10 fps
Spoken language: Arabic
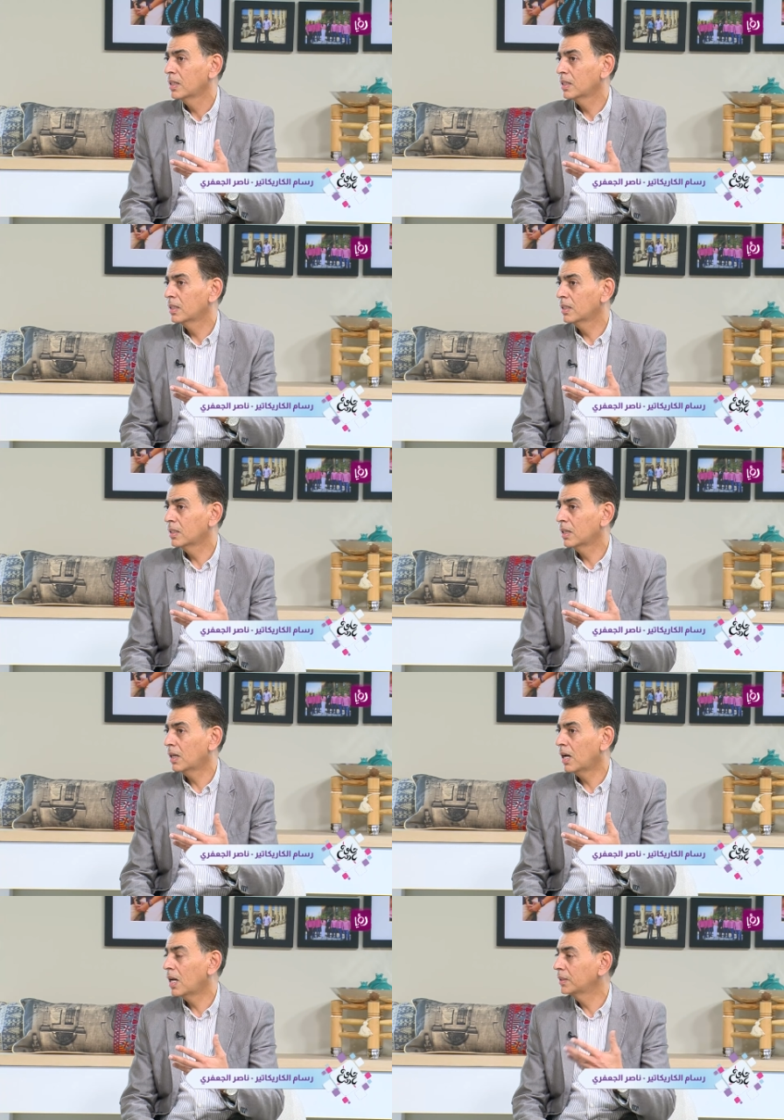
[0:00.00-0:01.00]
آه،
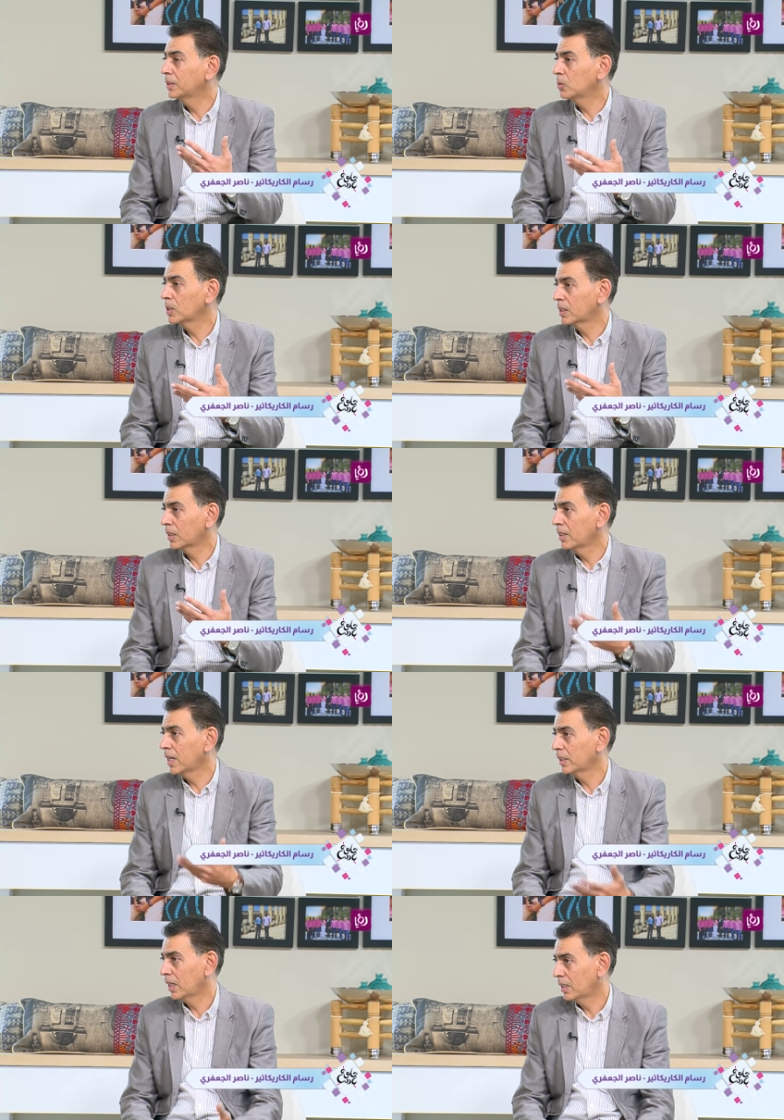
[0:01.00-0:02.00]
عادي
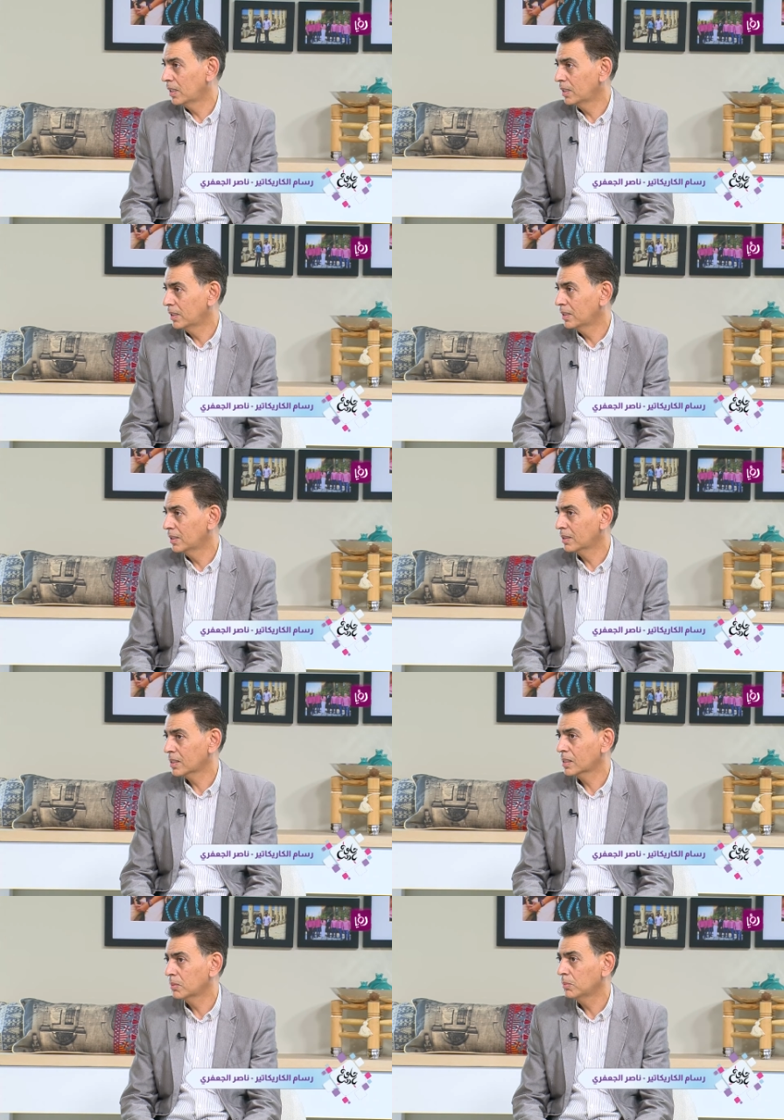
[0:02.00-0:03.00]
واستثنائي على
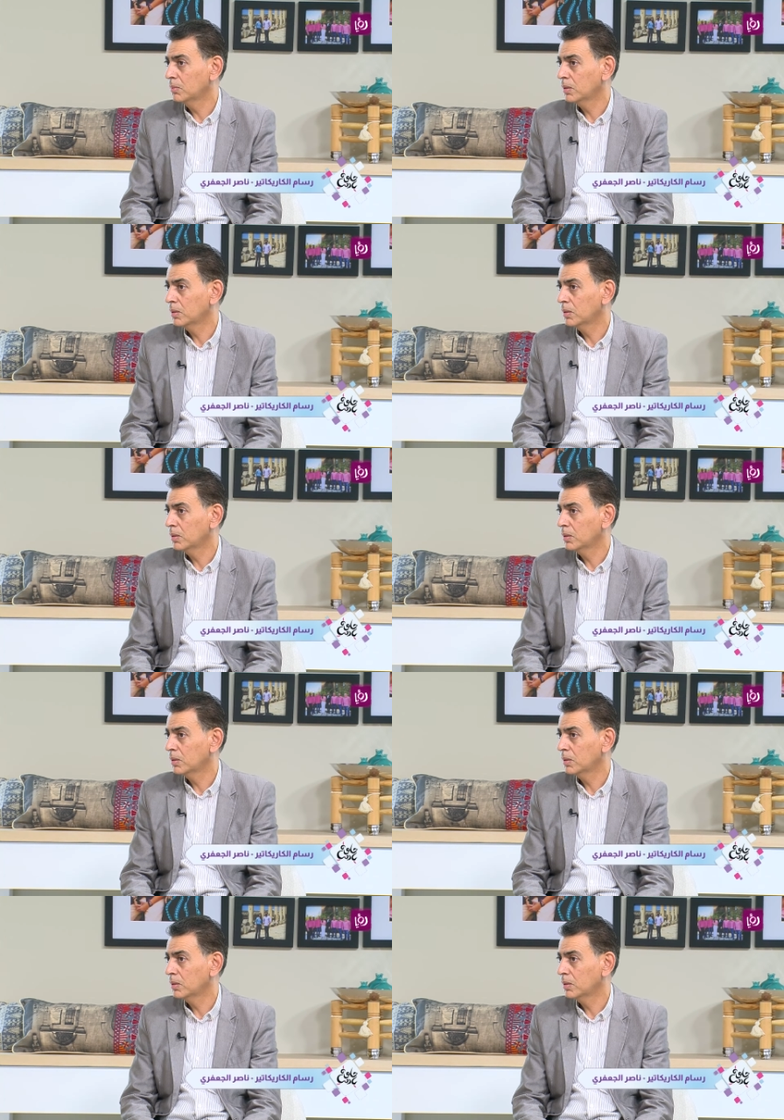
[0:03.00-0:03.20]
الرسم